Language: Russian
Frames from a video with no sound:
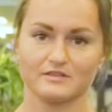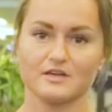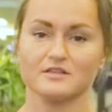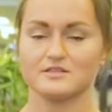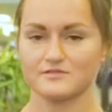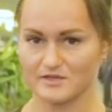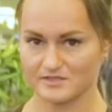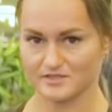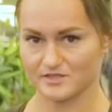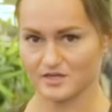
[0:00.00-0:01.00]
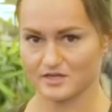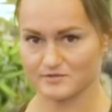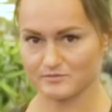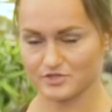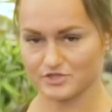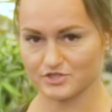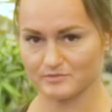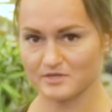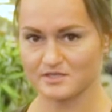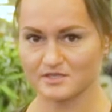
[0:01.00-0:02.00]
ткань не связана никак с
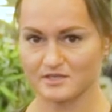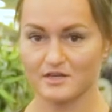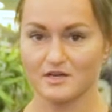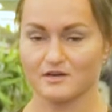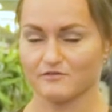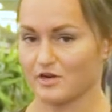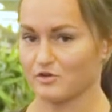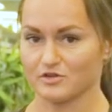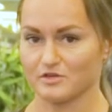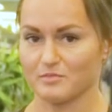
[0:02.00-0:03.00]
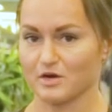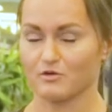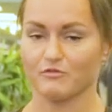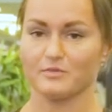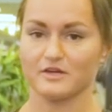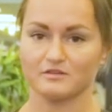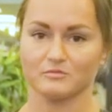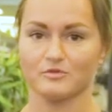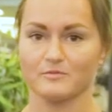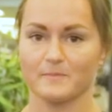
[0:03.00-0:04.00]
мышечной массой в районе боков,
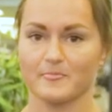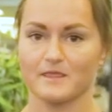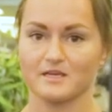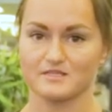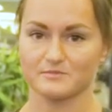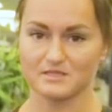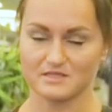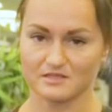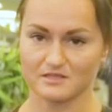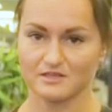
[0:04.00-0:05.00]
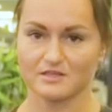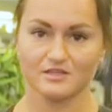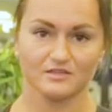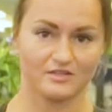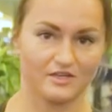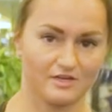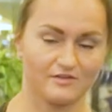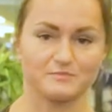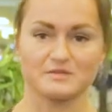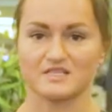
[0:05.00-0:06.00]
поэтому нет смысла
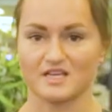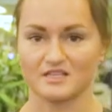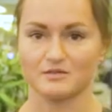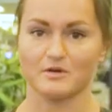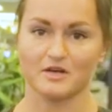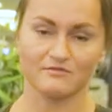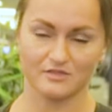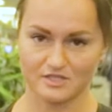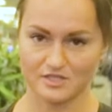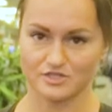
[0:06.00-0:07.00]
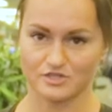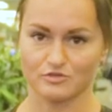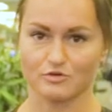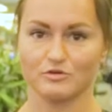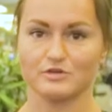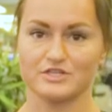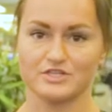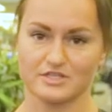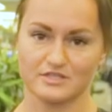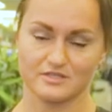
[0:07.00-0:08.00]
тренировать постоянно бока в надежде, что
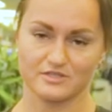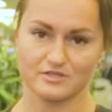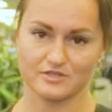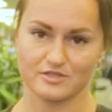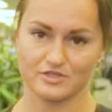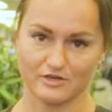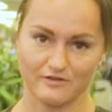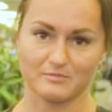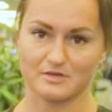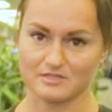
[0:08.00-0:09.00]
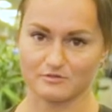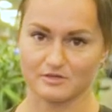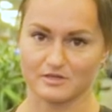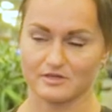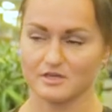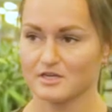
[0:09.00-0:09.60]
исчезнет жировая прослойка.